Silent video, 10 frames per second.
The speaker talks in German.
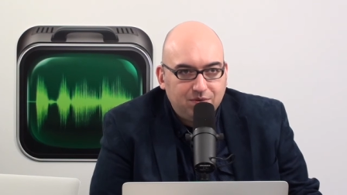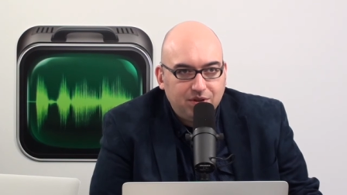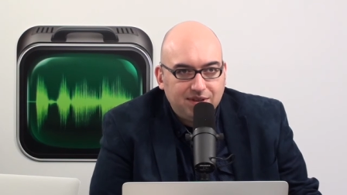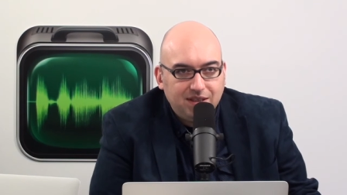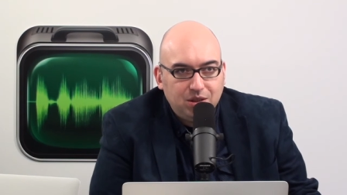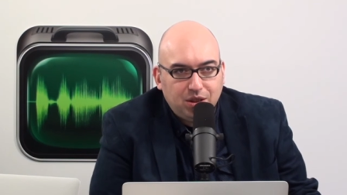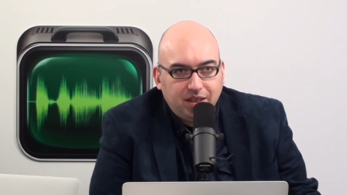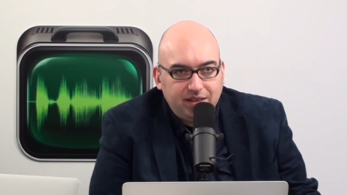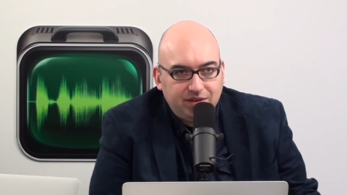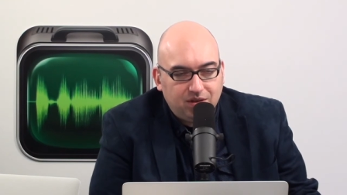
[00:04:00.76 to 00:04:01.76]
wo ich es
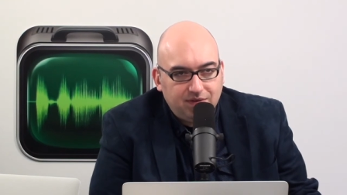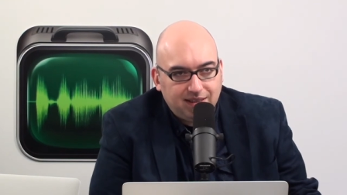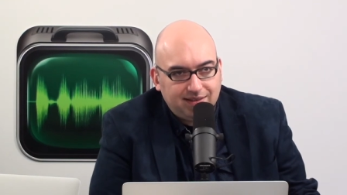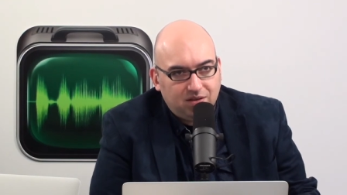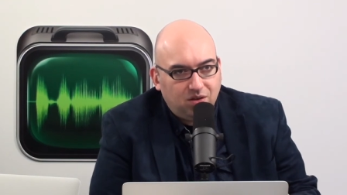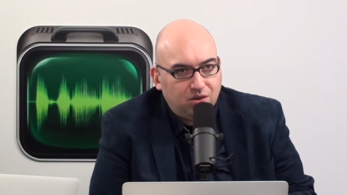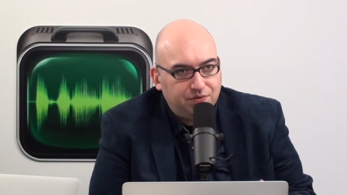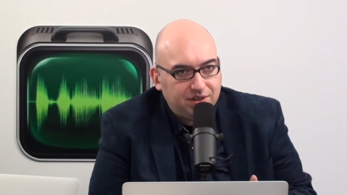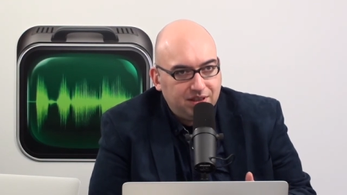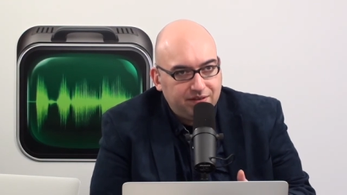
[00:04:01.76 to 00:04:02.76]
hinstellen soll, weil das dann auch
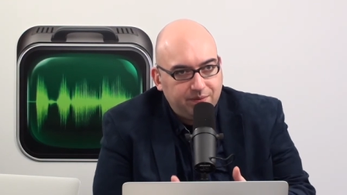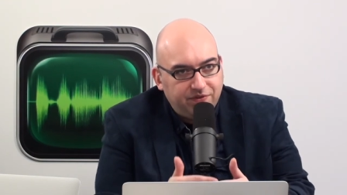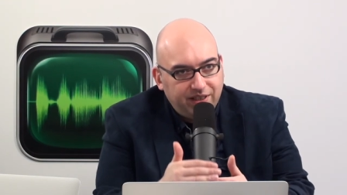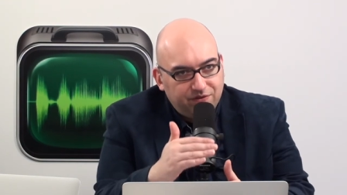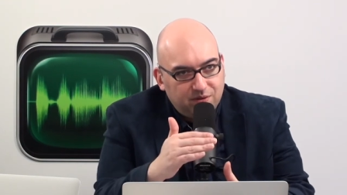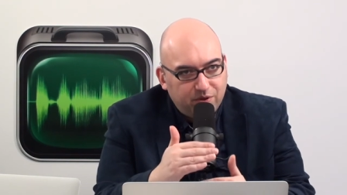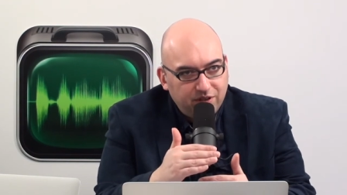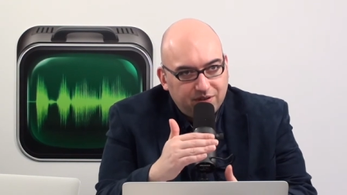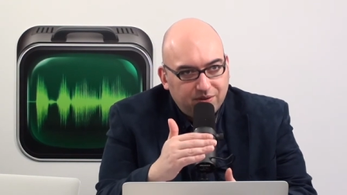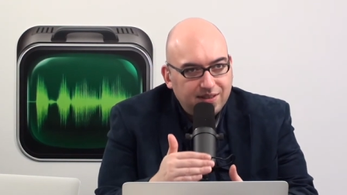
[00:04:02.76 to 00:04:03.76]
oft irgendwie im Weg mhm. vom
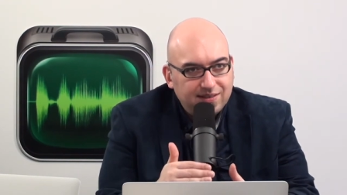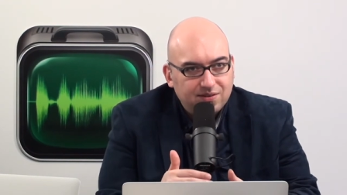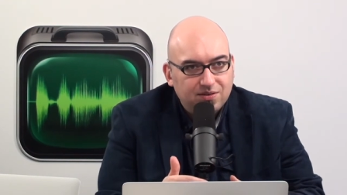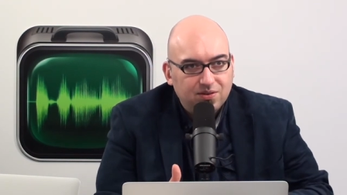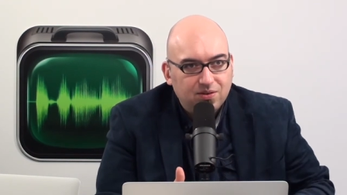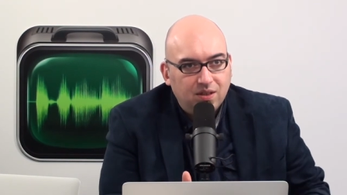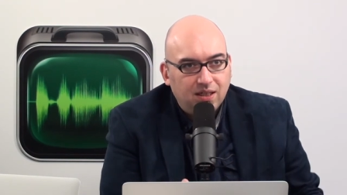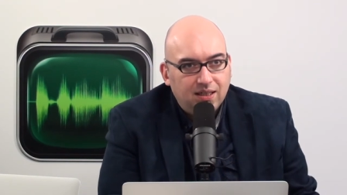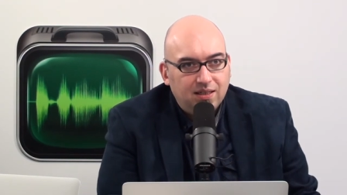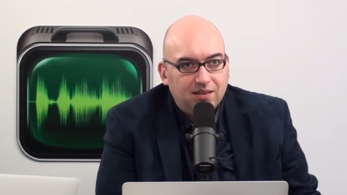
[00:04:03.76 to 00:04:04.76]
Monitor ist und so.
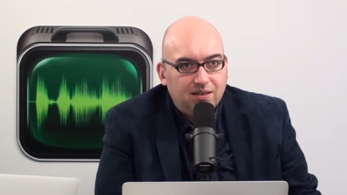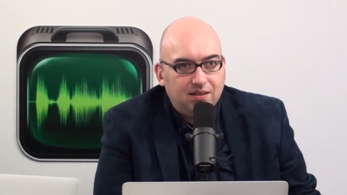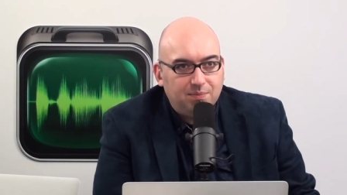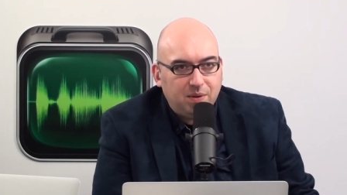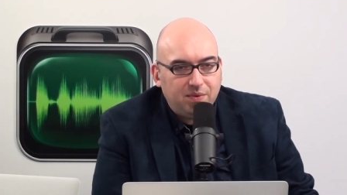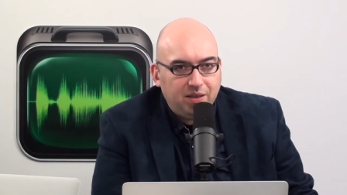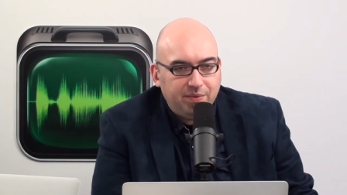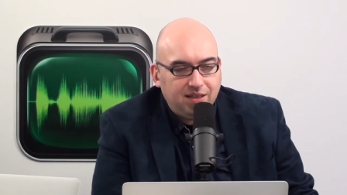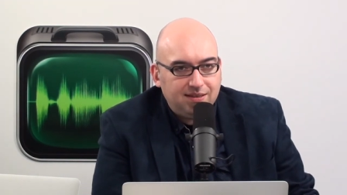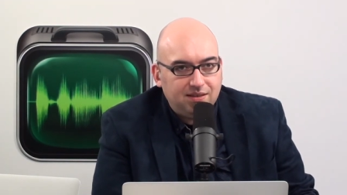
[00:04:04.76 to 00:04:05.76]
Äh, beim
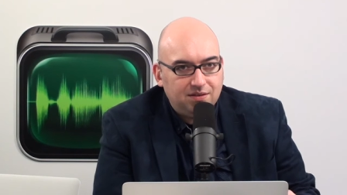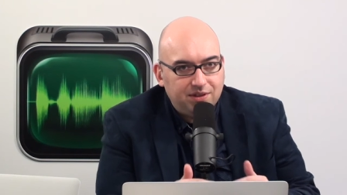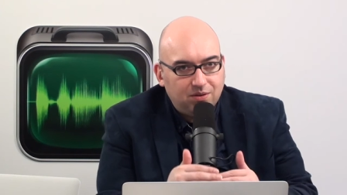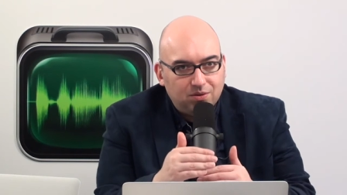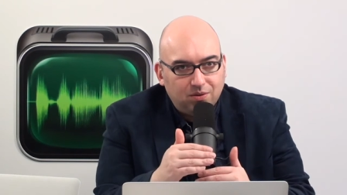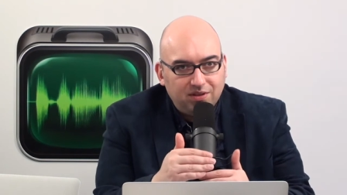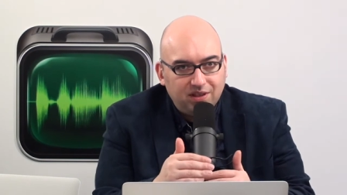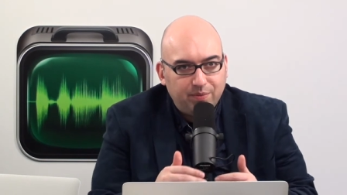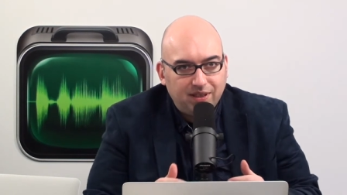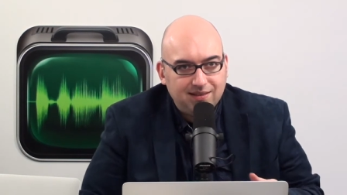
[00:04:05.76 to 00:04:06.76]
iMac hat es irgendwie noch
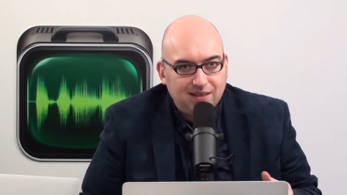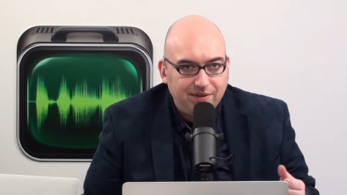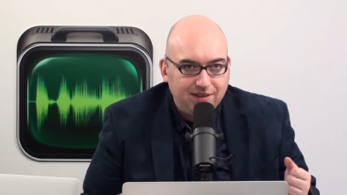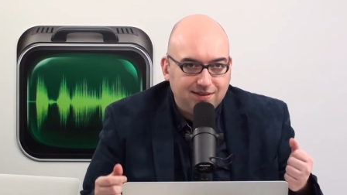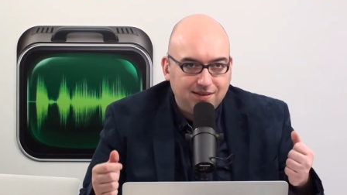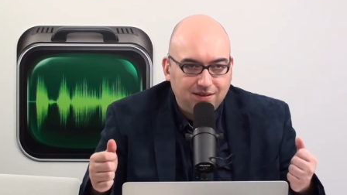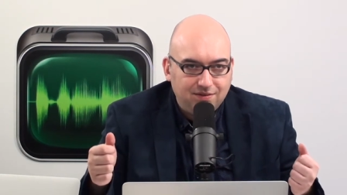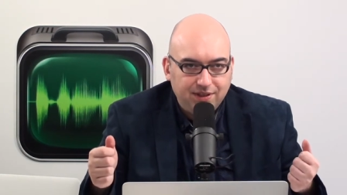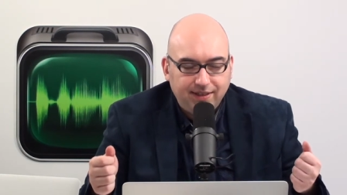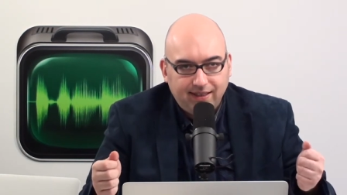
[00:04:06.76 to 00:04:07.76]
drunter gepasst, aber jetzt
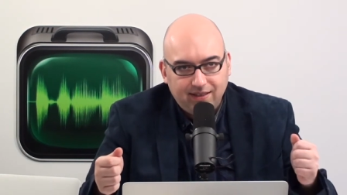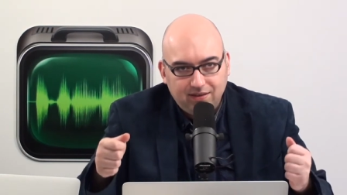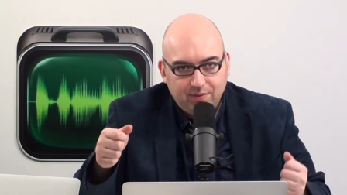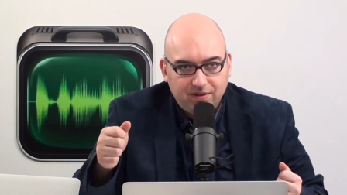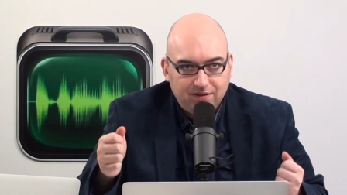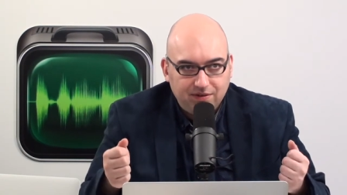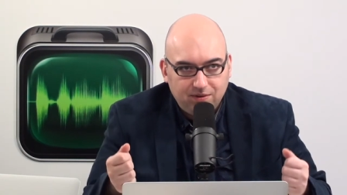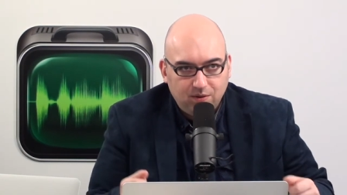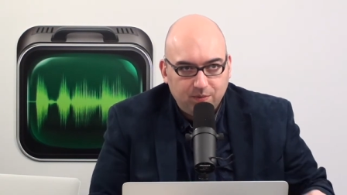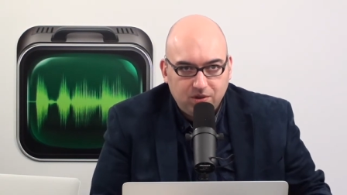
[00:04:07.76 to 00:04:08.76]
den 4K, den habe ich irgendwie
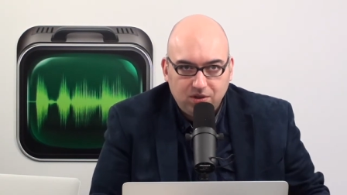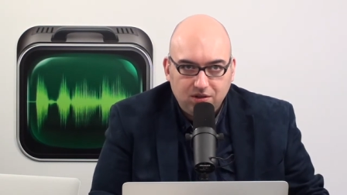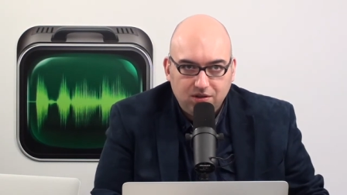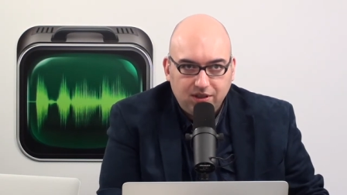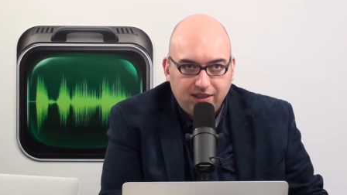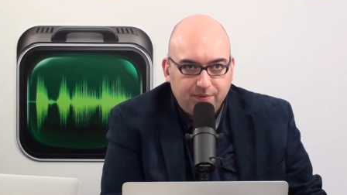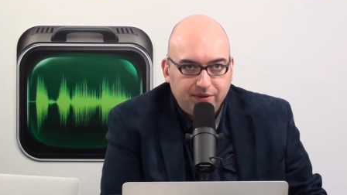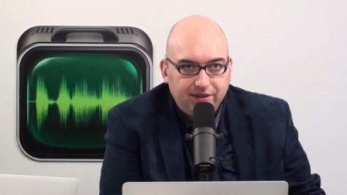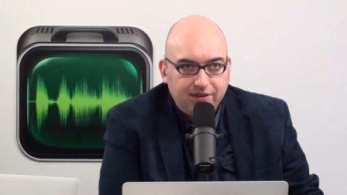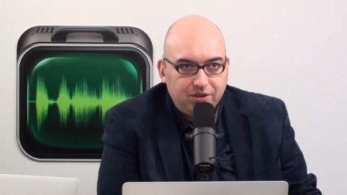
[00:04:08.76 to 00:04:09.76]
so komisch schräg
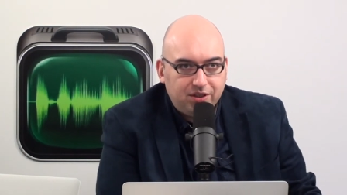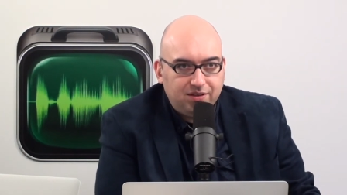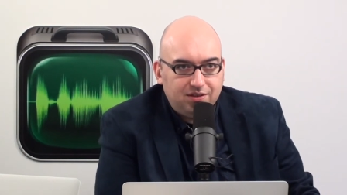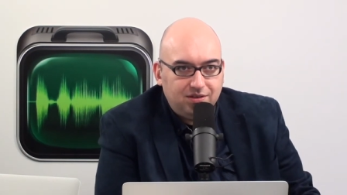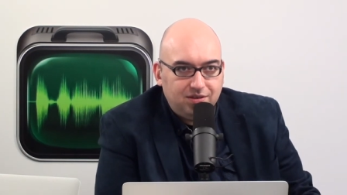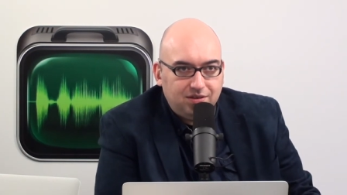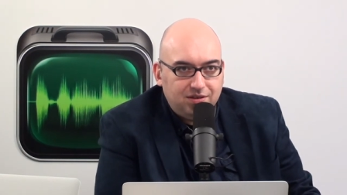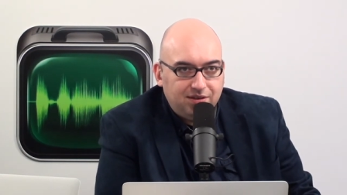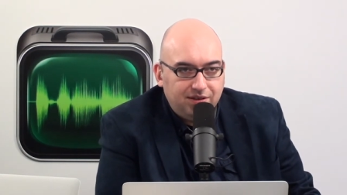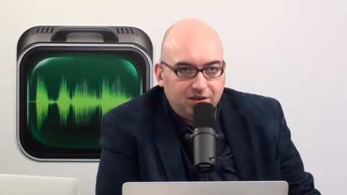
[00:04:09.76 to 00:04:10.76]
mir äh,
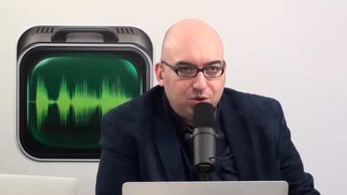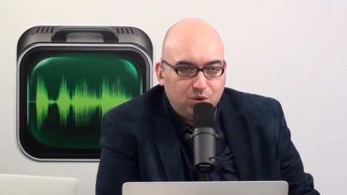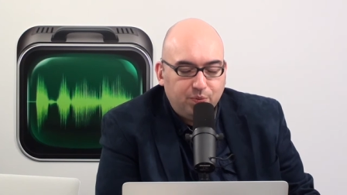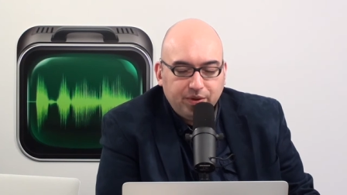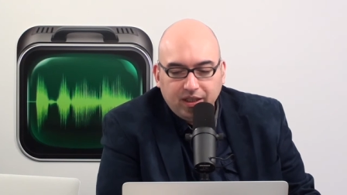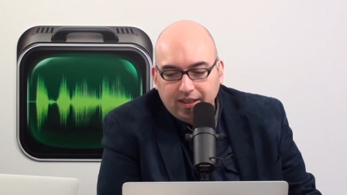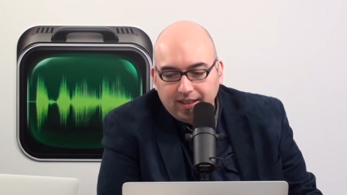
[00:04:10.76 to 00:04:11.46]
hingeschoben.